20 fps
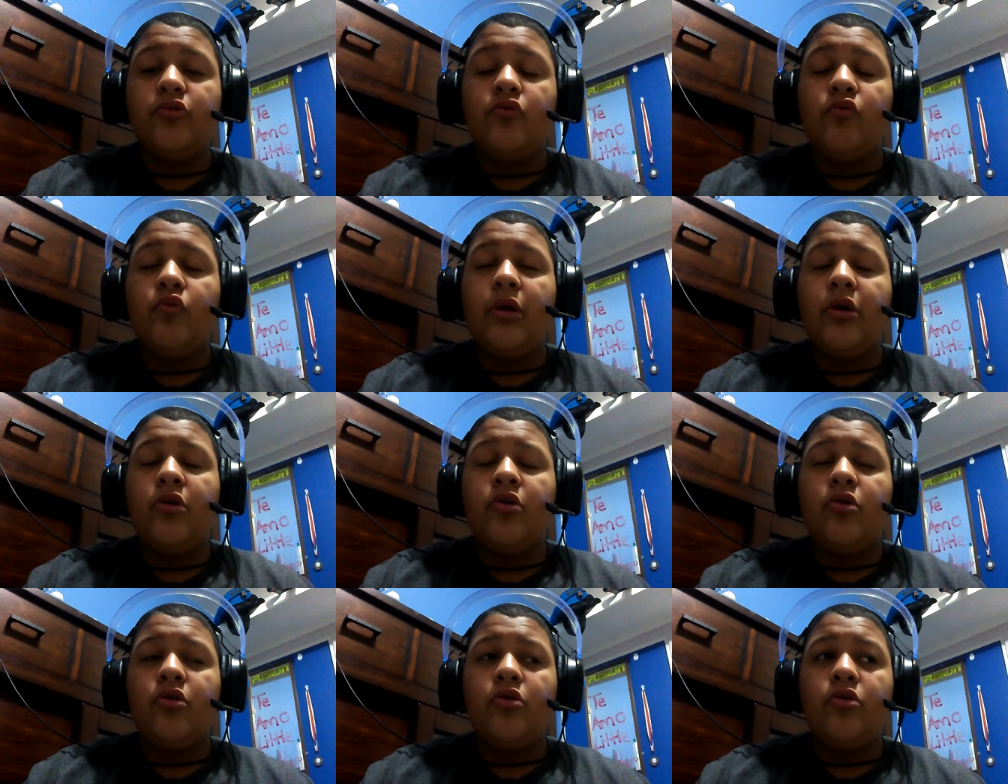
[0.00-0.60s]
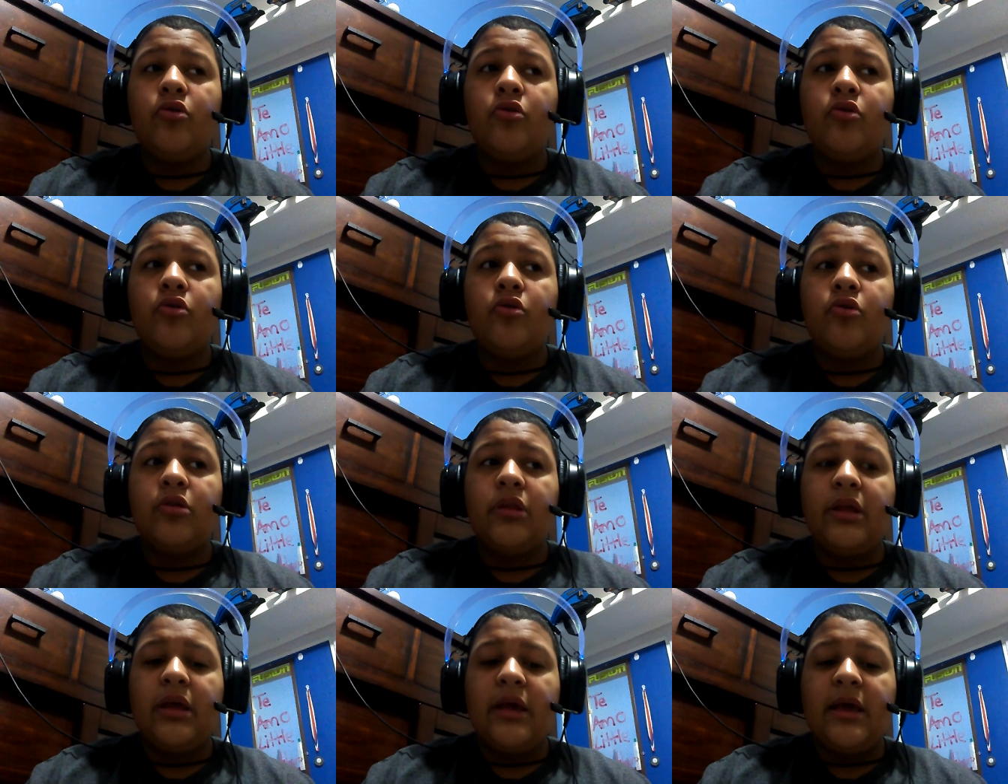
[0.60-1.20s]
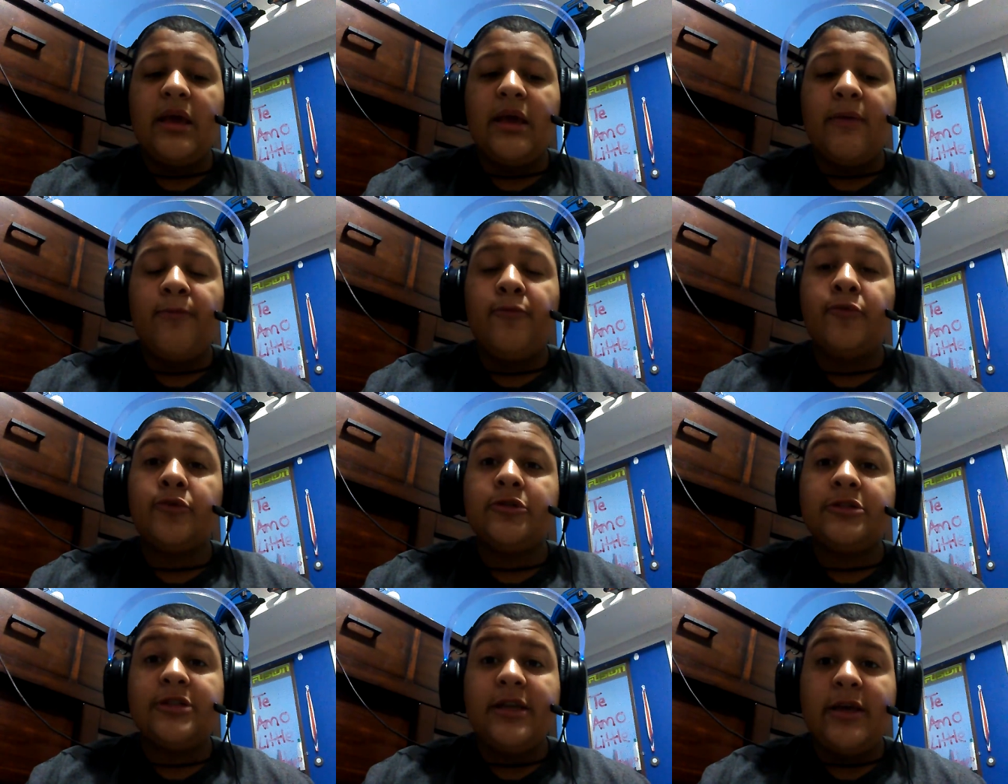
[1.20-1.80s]
un juego de
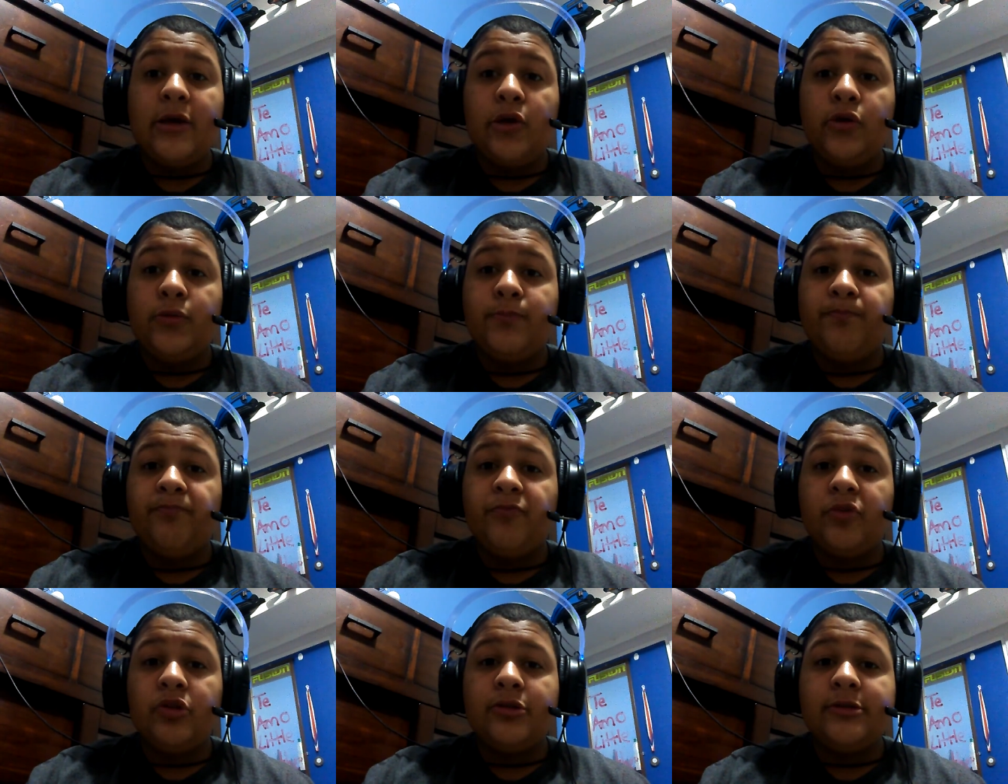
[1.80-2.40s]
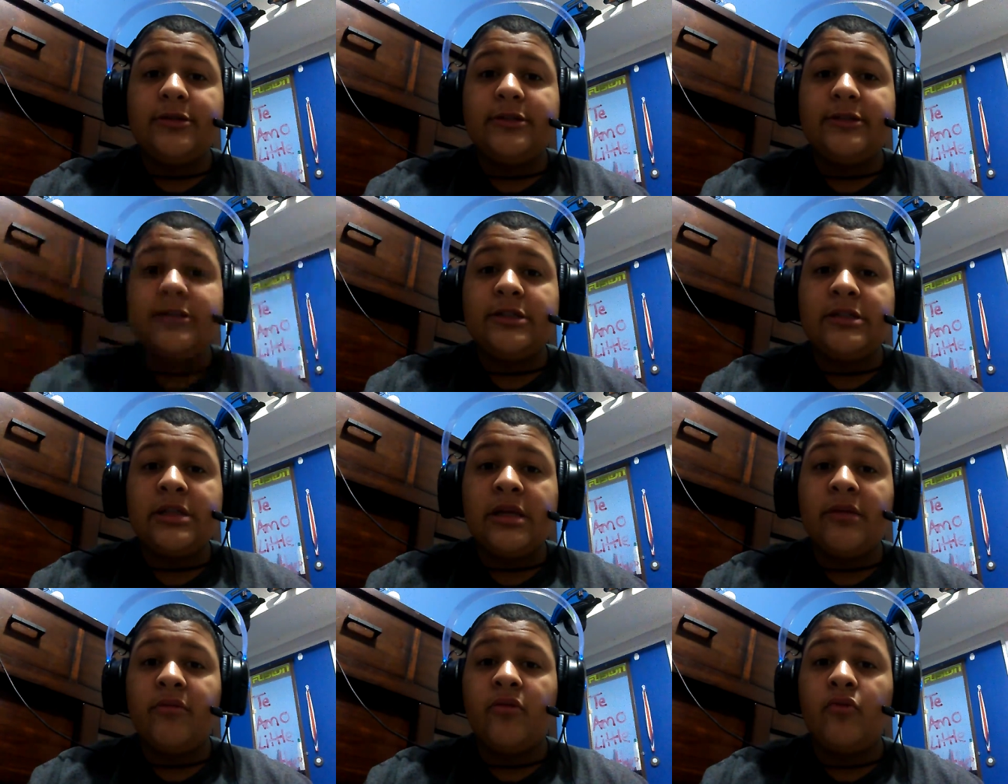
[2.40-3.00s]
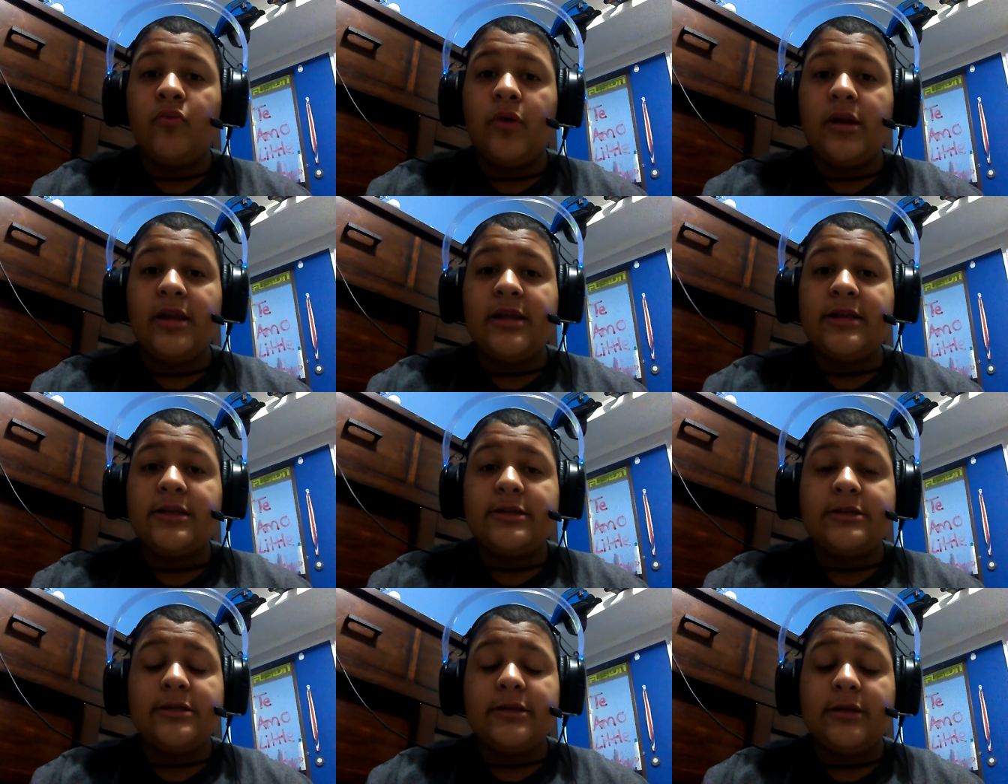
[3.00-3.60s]
boxeo. No sé si saben cuál
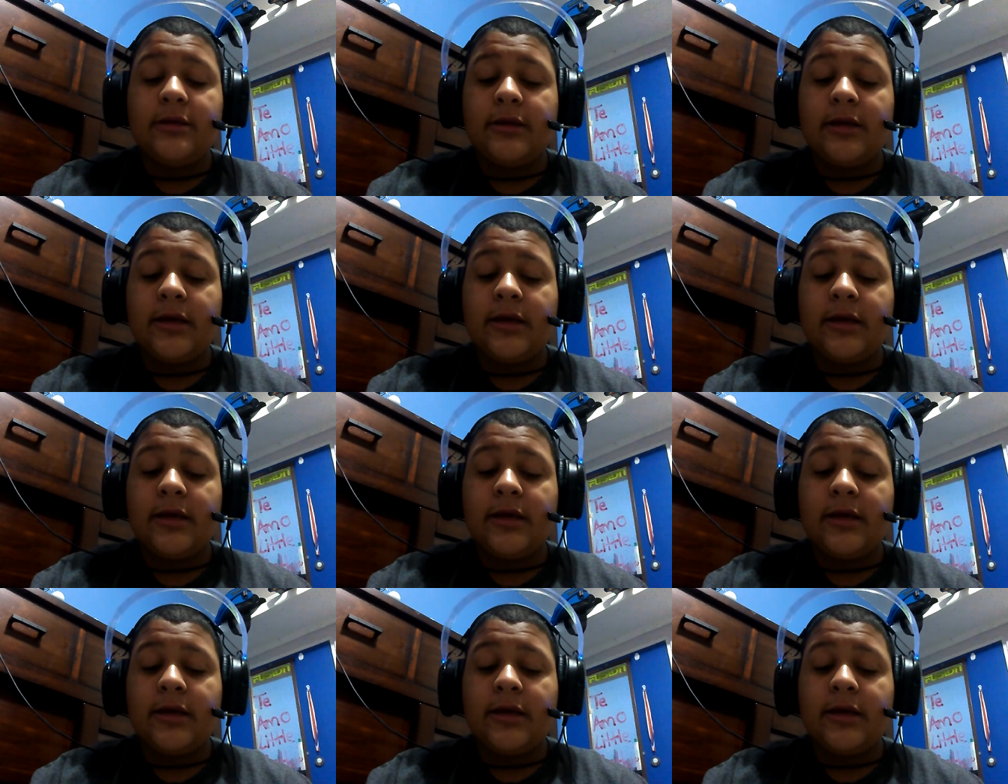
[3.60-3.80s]
es.